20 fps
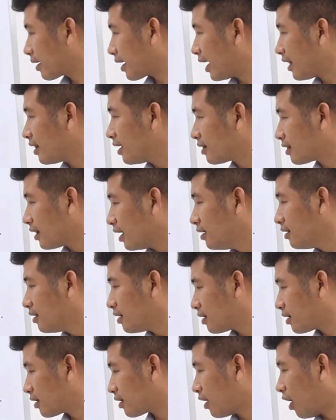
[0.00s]
cái thứ
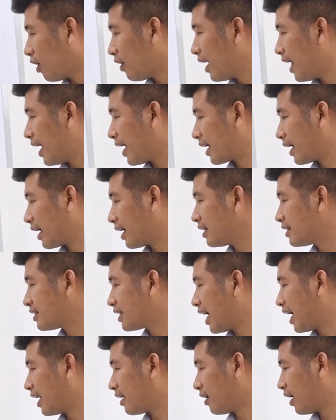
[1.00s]
tư đó là cái
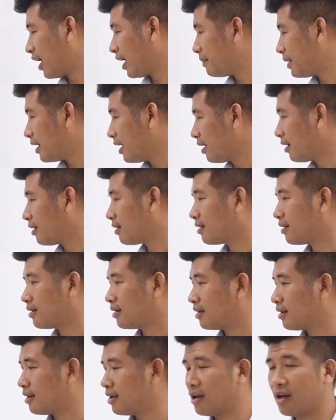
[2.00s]
sàn nó hay bị nứt
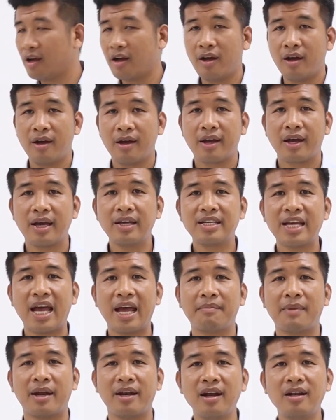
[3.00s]
cái
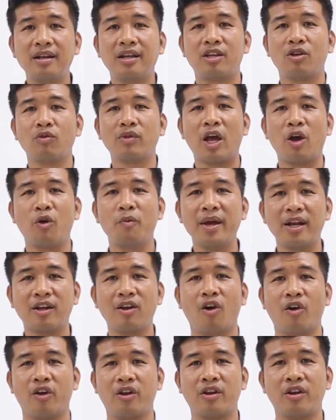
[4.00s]
sàn mà nứt thì chúng ta cũng biết
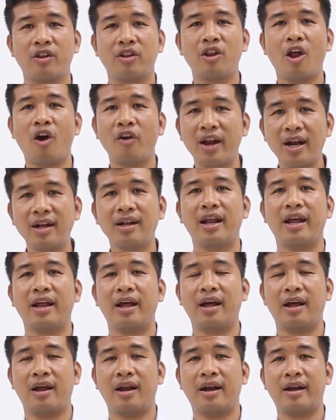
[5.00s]
rồi nó nứt
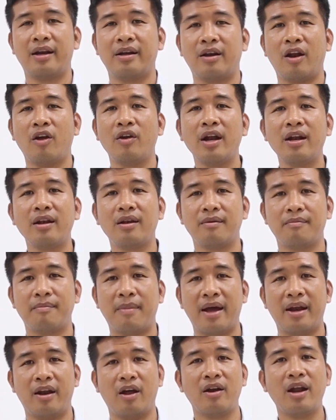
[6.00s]
là nó nứt
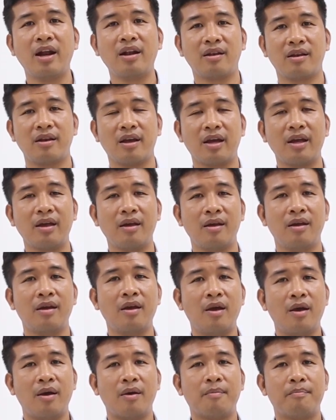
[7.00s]
mà nó nứt những cái
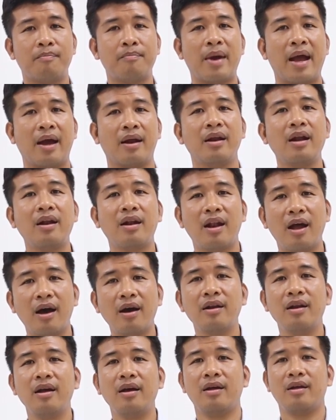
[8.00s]
mảng nứt
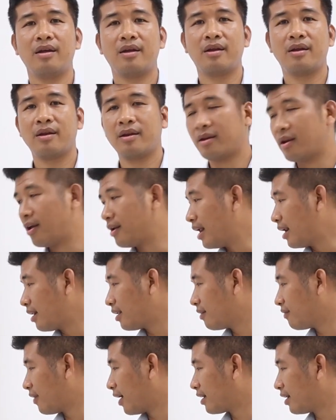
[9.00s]
lớn á nó
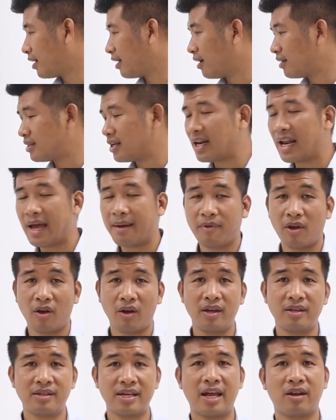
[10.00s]
nứt như vậy thì nó sẽ làm cho
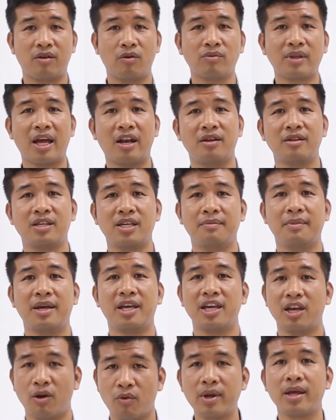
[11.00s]
cái sàn chúng ta nó sẽ bị
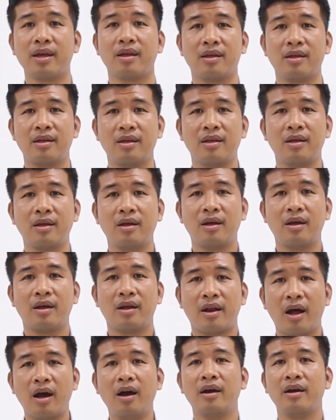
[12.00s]
yếu đi
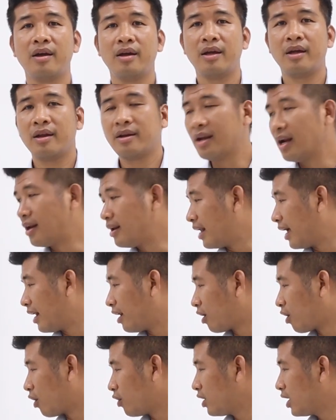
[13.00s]
đó nứt này
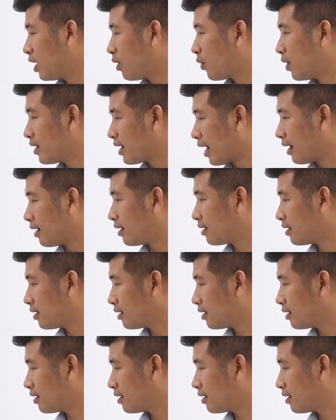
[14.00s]
nó có nhiều nguyên nhân